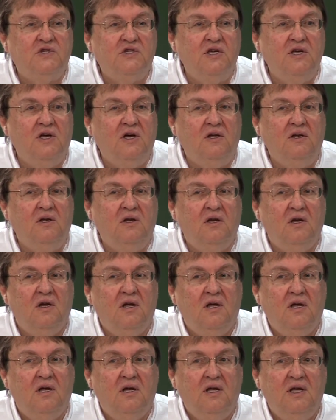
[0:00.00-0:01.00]

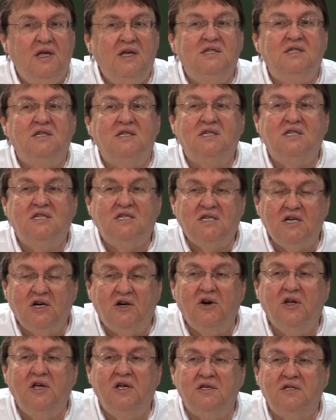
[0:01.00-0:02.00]
беспокоит и
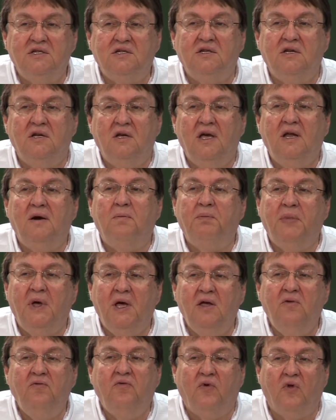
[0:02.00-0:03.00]
оскорбляет
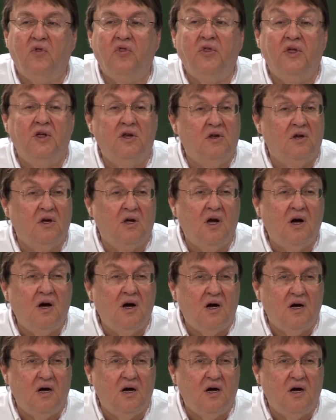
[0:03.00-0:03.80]
любой грех.